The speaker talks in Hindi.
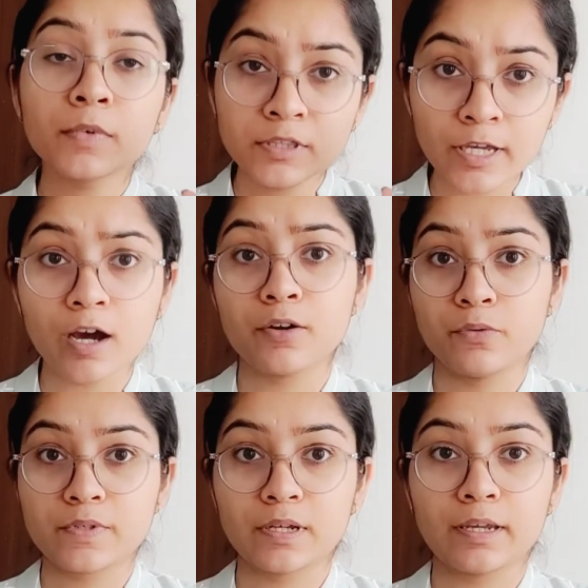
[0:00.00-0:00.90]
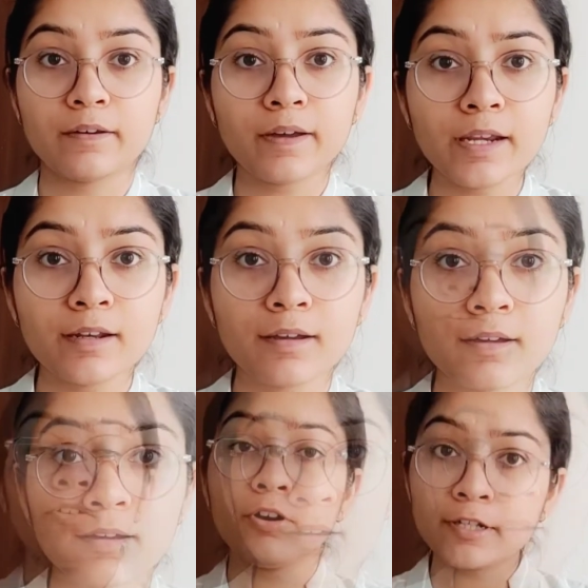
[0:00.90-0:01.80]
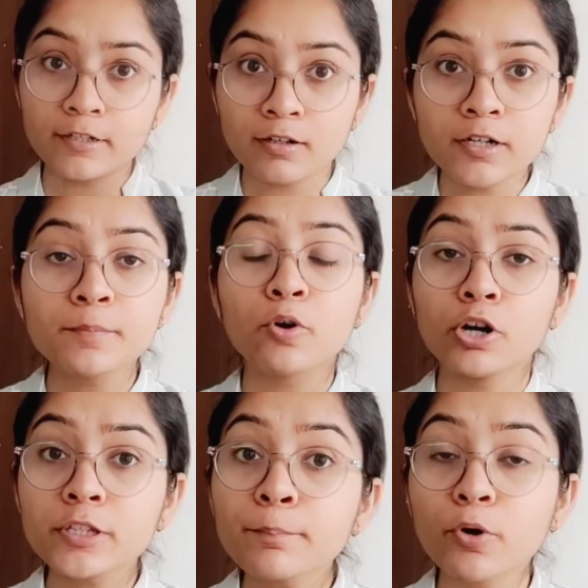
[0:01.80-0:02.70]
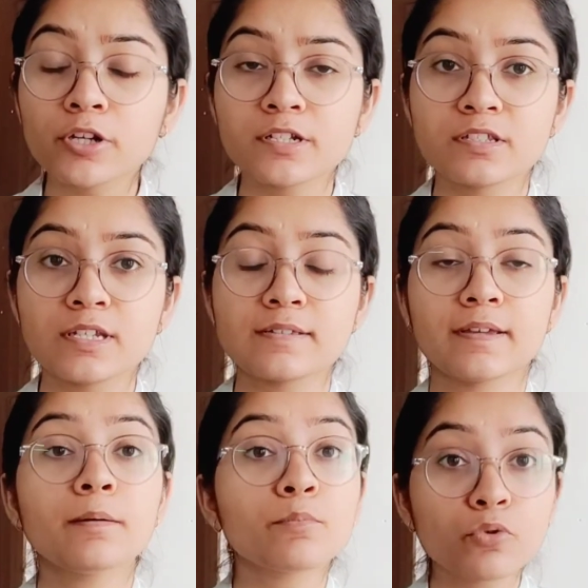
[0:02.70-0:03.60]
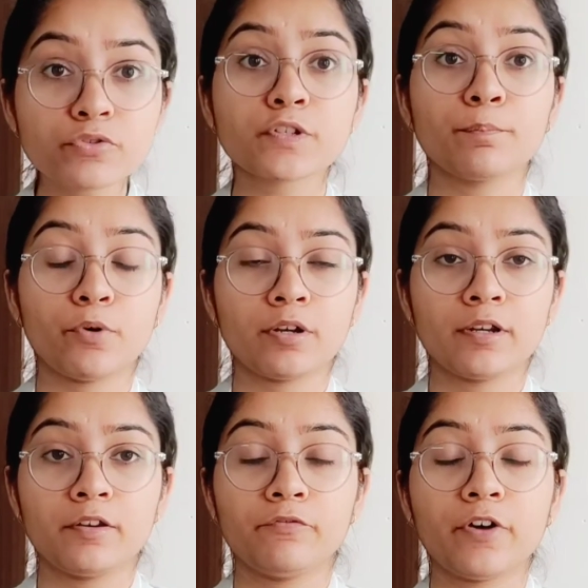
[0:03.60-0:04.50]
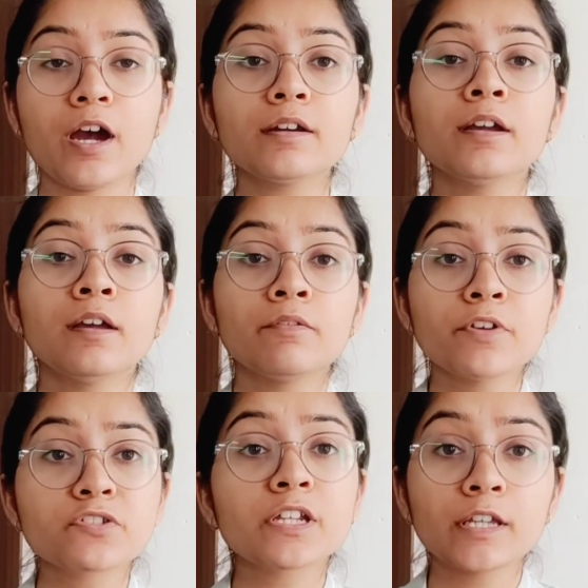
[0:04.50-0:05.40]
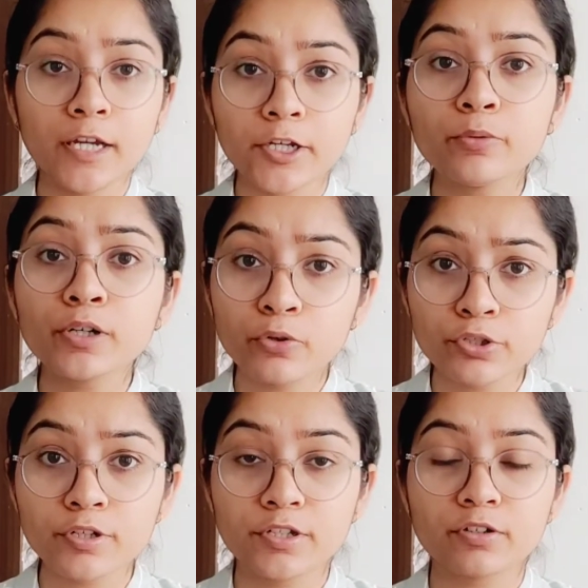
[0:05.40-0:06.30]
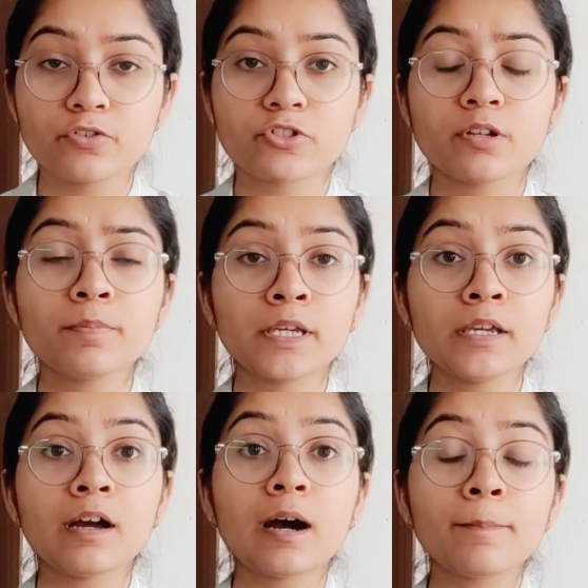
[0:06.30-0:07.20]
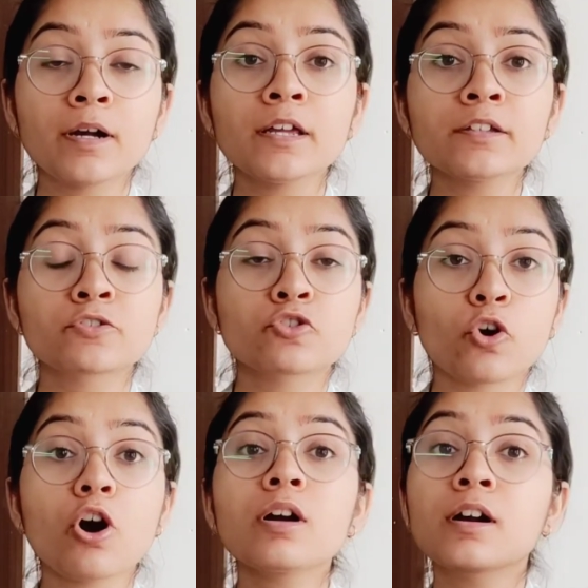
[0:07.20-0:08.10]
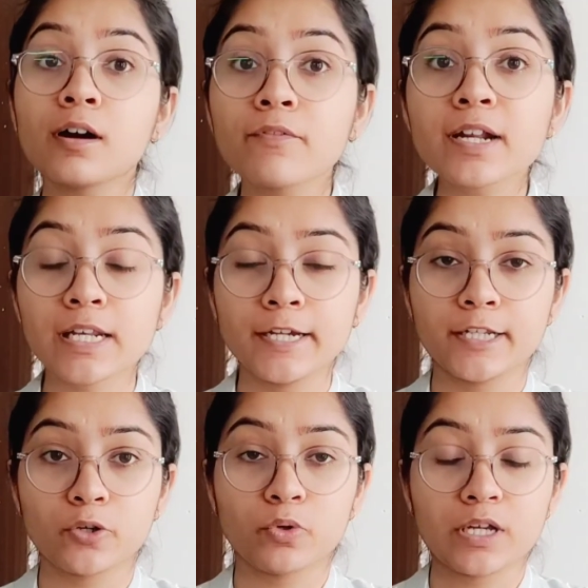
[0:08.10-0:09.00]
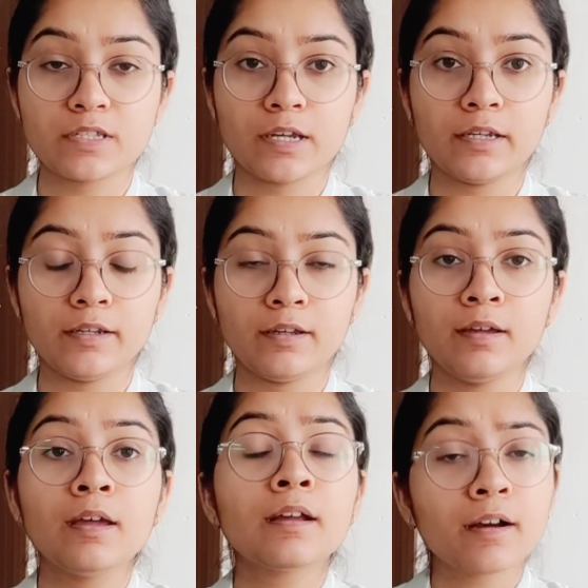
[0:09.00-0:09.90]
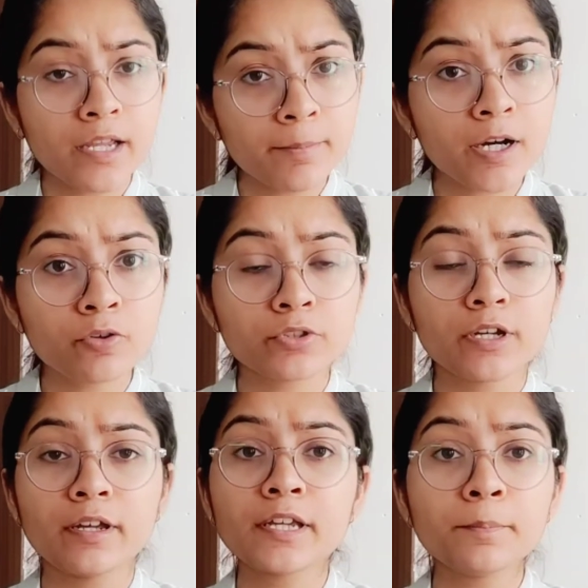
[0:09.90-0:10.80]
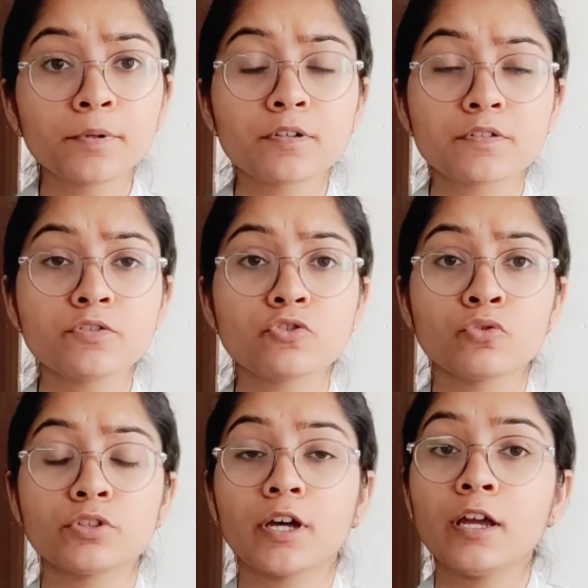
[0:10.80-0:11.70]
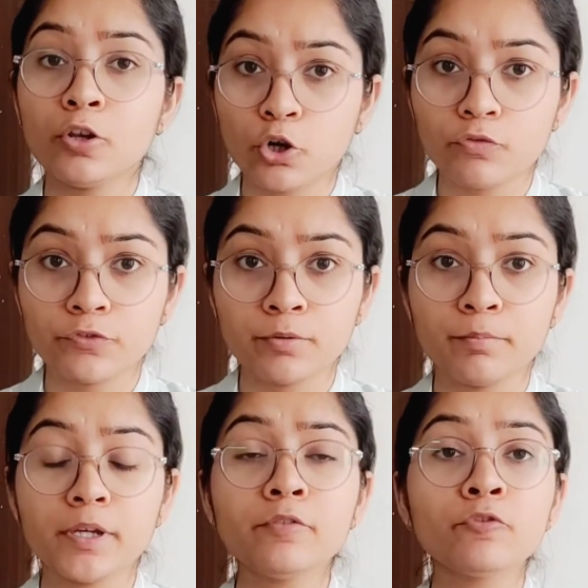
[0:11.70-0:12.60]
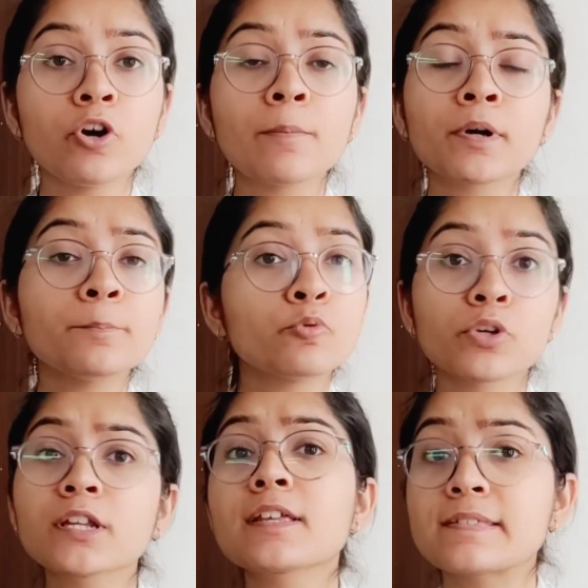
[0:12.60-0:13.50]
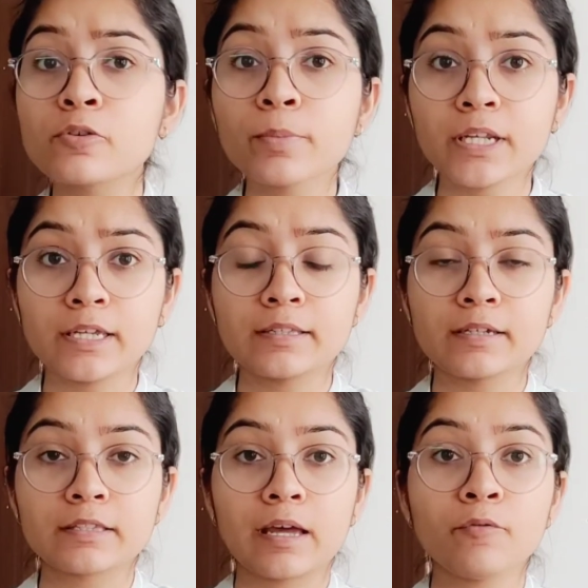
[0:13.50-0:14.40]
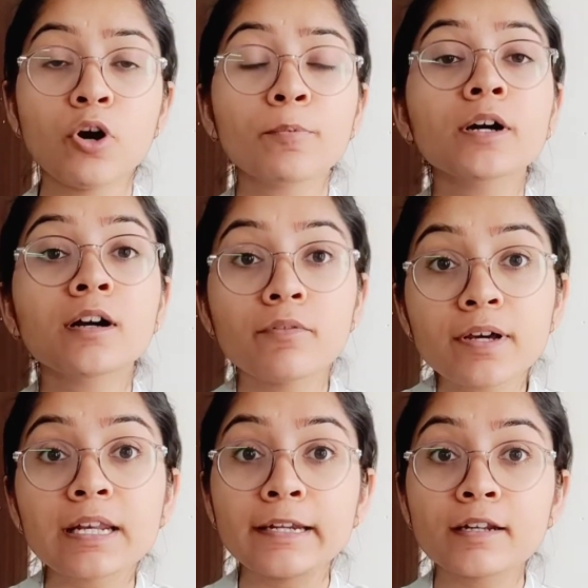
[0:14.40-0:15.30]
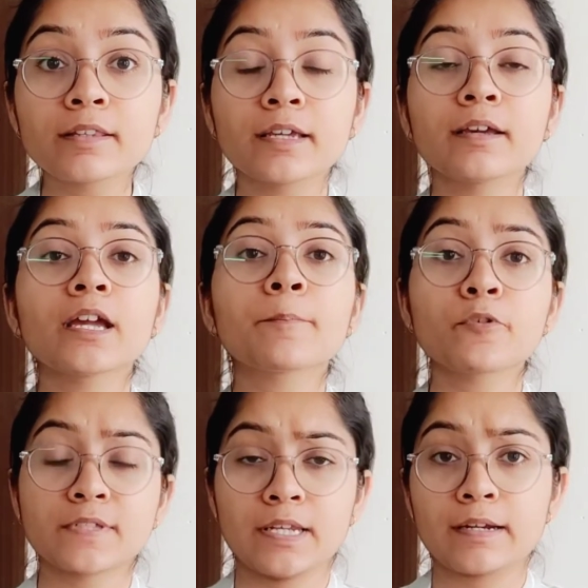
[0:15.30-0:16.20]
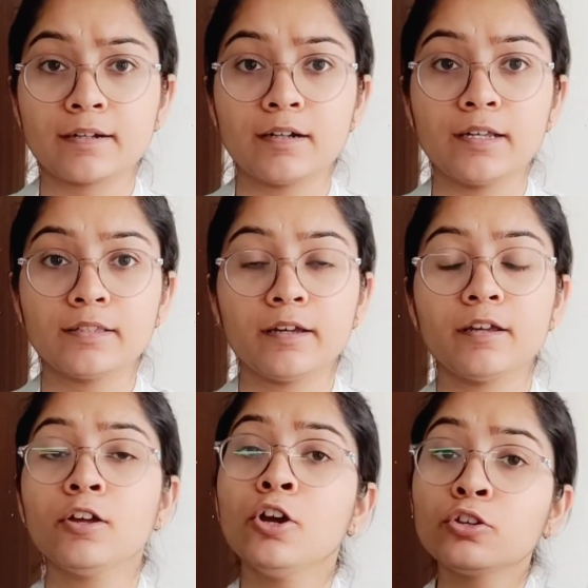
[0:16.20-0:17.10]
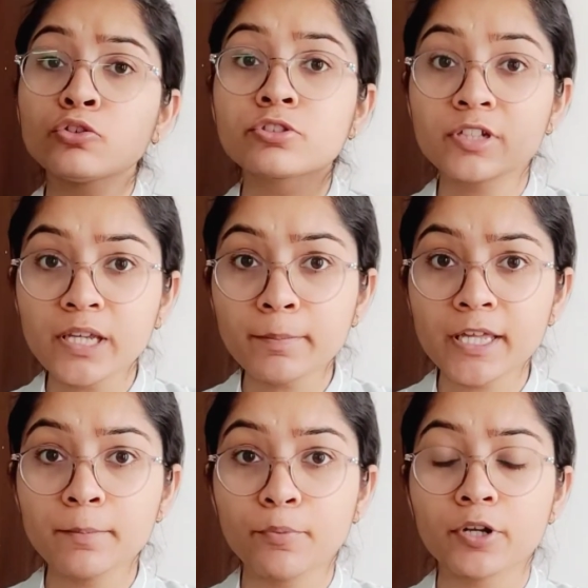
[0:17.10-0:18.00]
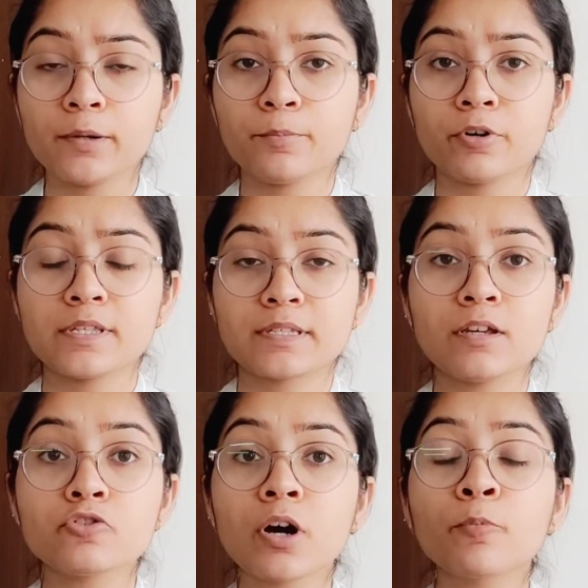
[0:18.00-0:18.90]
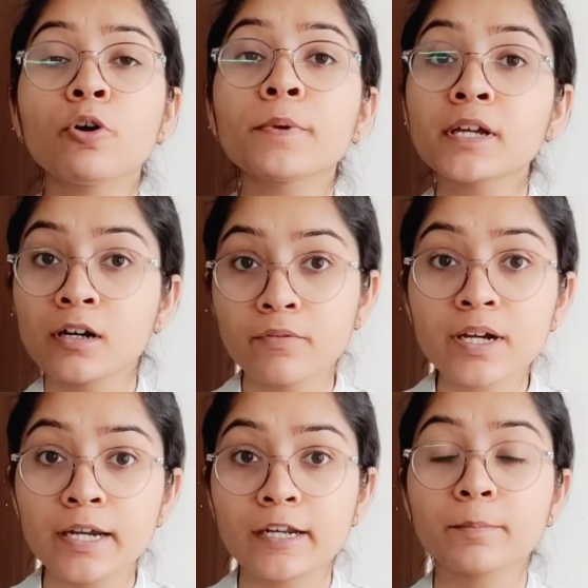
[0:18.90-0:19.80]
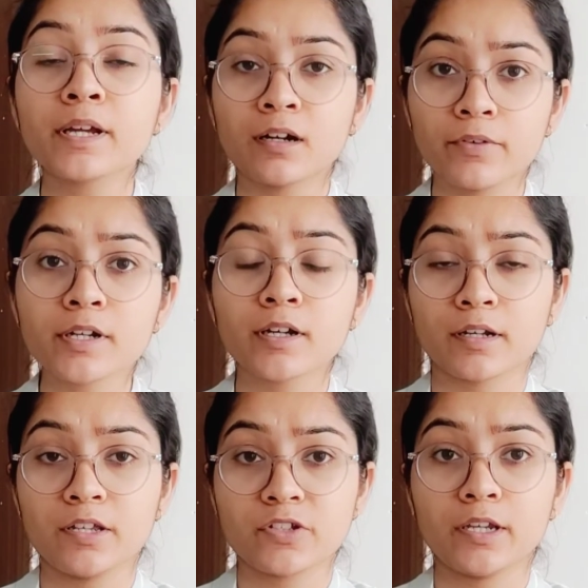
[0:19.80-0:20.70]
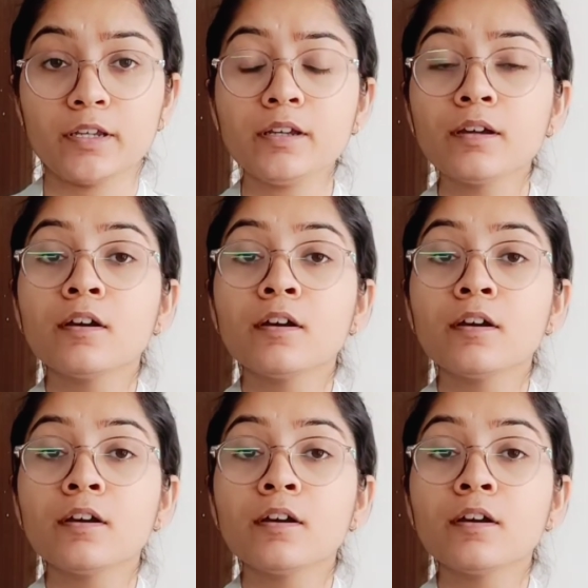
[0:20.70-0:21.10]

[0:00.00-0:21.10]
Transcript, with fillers: तैयार हो सके राइट right? और थर्ड बहुत इंपॉर्टेंट चीज़ है मोस्ट इम्पॉर्टेंट इनफैक्ट विच कैन गेट यू अ गुड इंटर्नशिप कि आपका एक स्ट्रॉन्ग कवर लेटर होना चाहिए कई बार होता है कि पर्सन जो होता है लॉ फॉर्म में वो आपका पूरा रेज्यूमे नहीं देखता है वो आपका कवर लेटर देख के ही आपको सिलेक्ट कर लेता है तो थ्री मेन इंपॉर्टेंट पॉइंट्स है जो आपको अपने कवर लेटर में कवर करने चाहिए